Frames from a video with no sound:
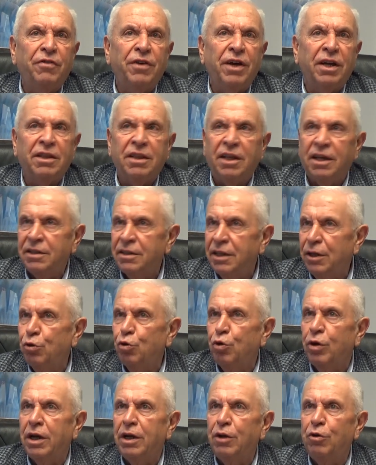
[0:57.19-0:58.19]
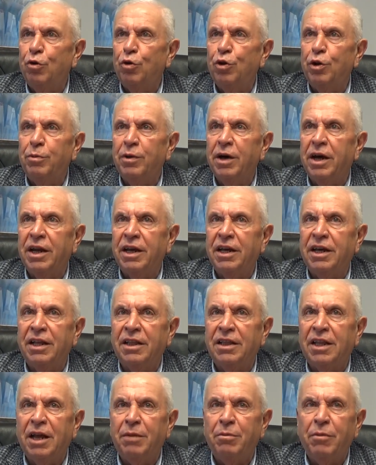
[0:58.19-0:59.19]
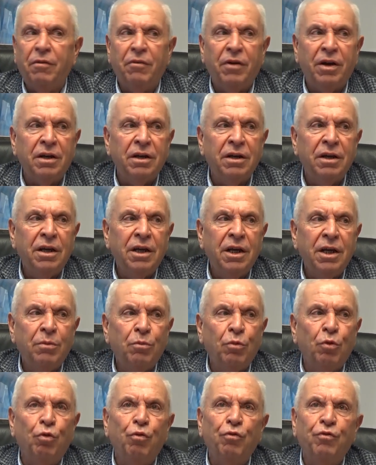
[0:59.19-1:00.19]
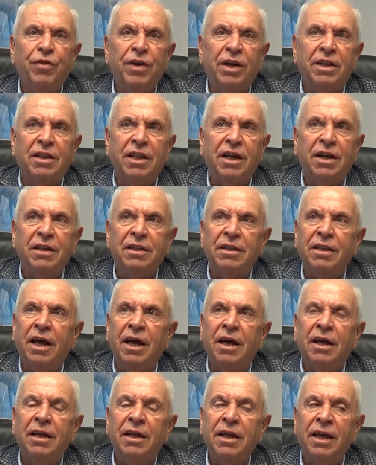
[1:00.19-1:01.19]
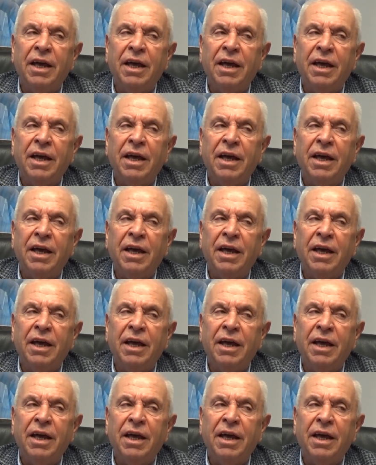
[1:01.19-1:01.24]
fiyatlarında yukarı yönlü bir hareketlenme var. Bu un fiyatlarında